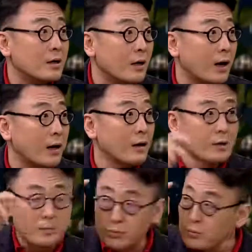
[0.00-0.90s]
革呀。
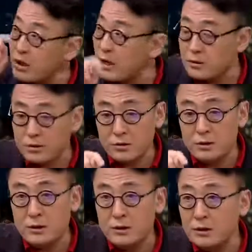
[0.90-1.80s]
不但是
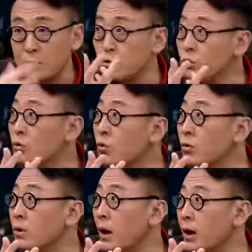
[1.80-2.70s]
以这个军
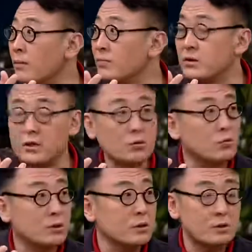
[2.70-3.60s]
功啊，秦
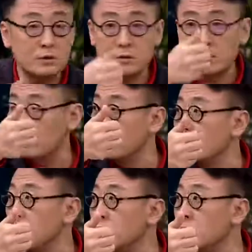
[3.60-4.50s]
国真的是这个
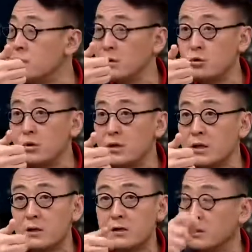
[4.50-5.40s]
以以军
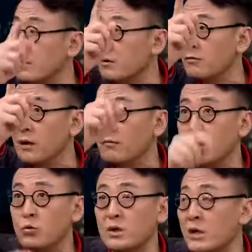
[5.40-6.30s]
力这个为
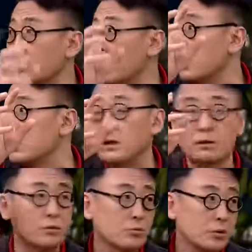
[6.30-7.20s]
为国家最高价
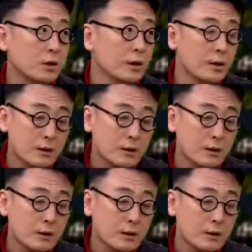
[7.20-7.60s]
值，就是说，